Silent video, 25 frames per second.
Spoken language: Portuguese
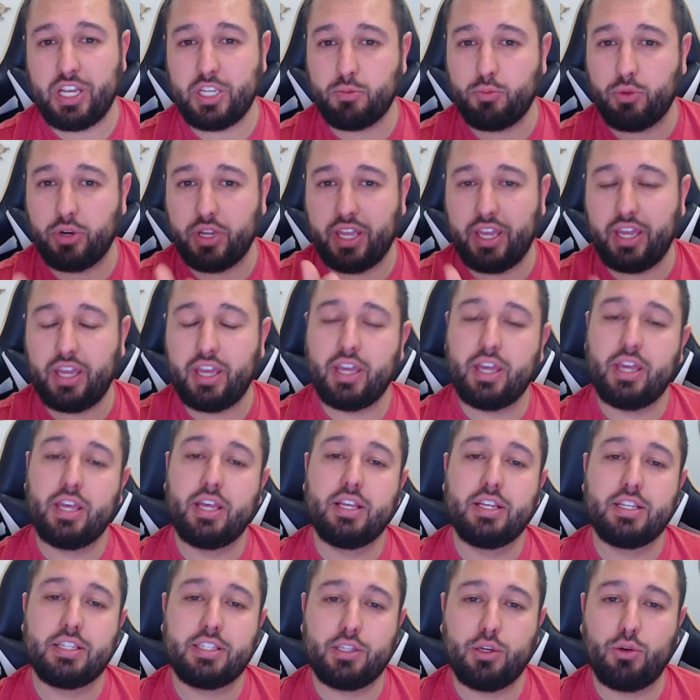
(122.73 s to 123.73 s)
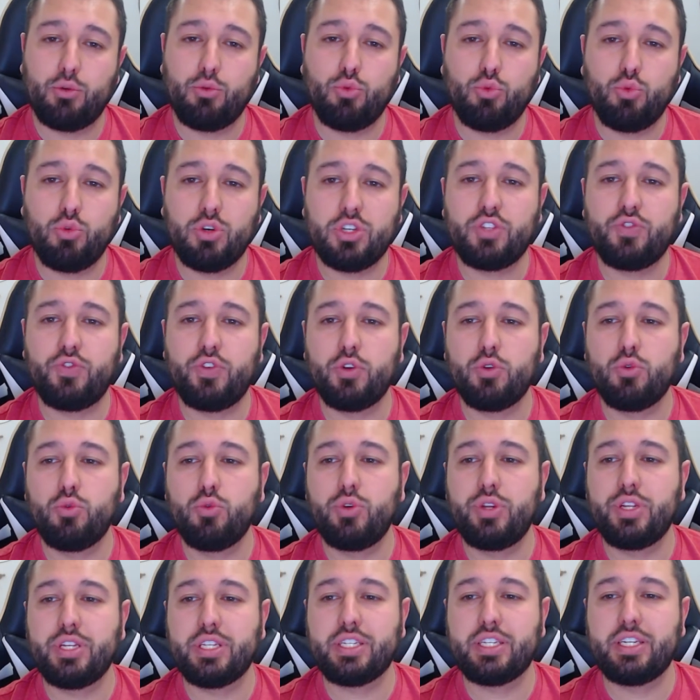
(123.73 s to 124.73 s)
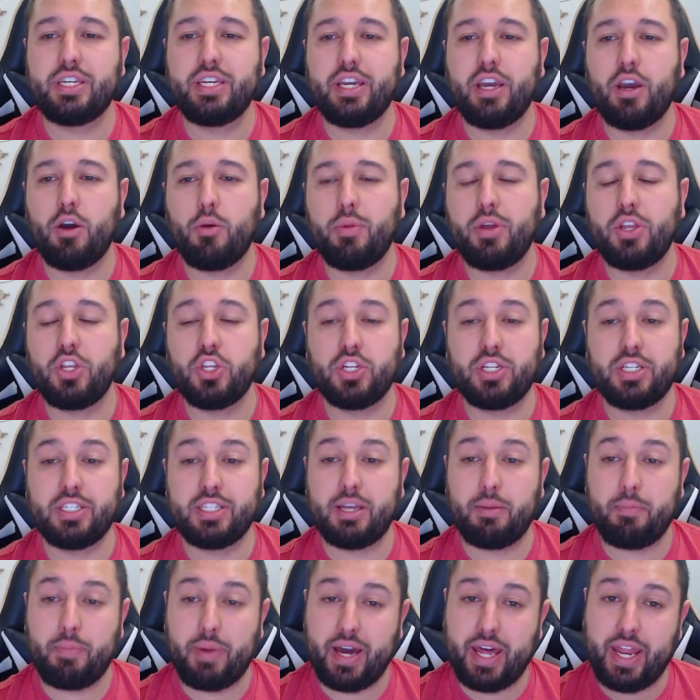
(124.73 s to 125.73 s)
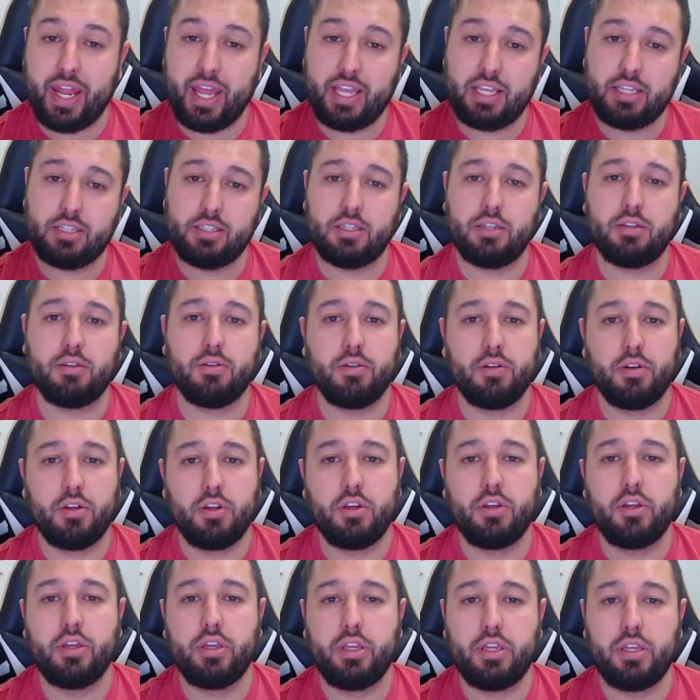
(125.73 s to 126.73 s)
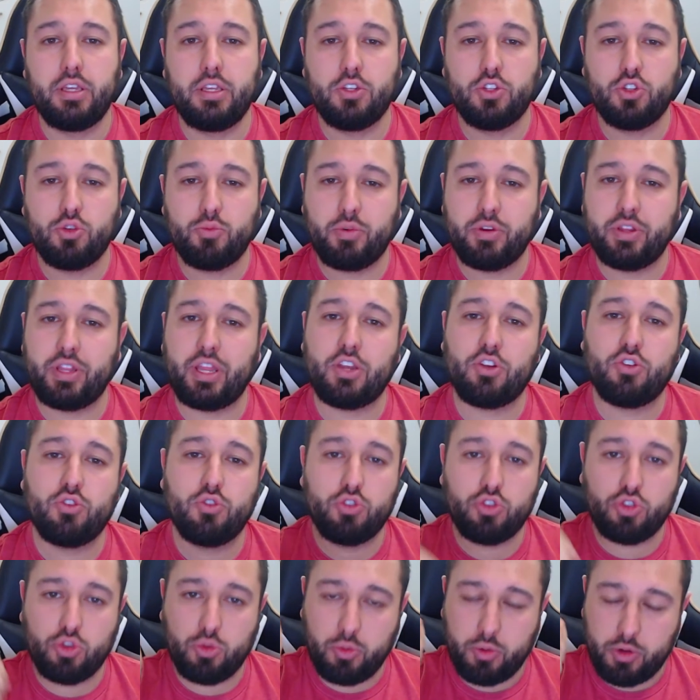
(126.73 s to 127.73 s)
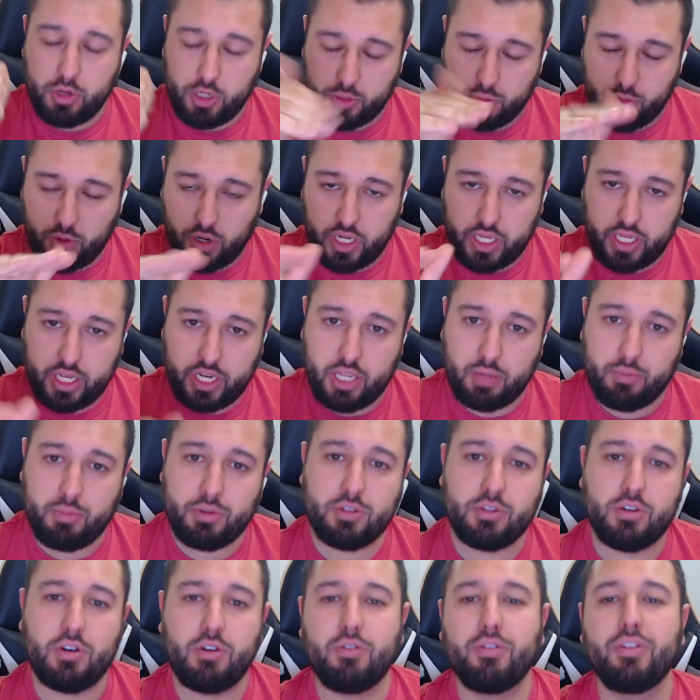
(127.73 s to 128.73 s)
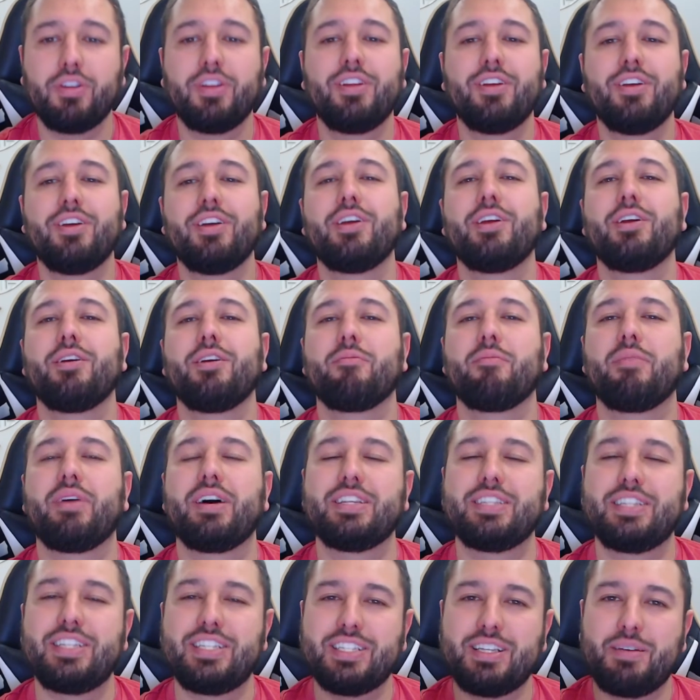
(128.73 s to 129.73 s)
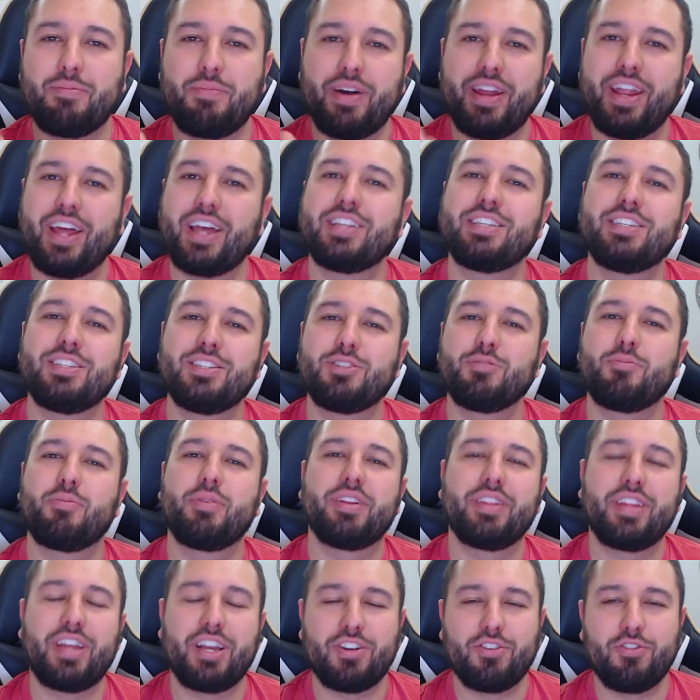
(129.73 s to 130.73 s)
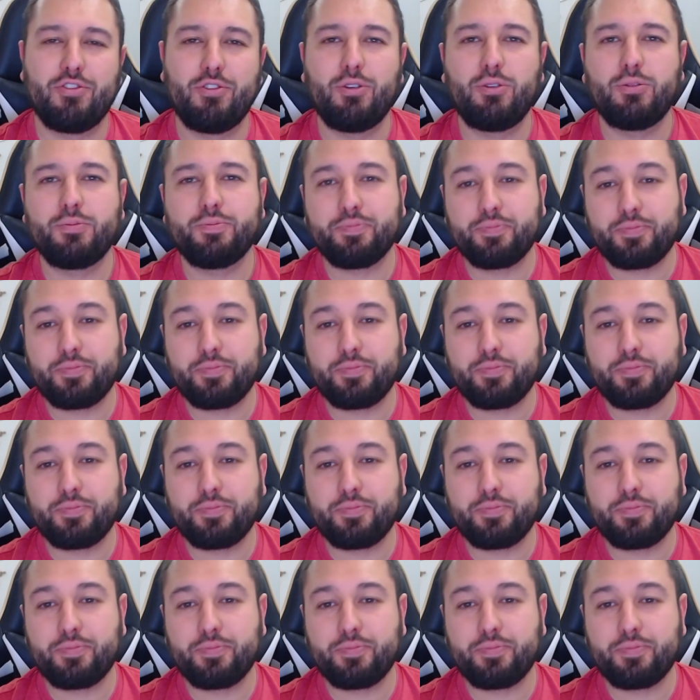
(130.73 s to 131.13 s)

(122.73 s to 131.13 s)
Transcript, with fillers: porque são duas figuras que realmente eles aparecem em Supernatural, desculpa o spoiler aí, pessoal, mas eles aparecem em Supernatural,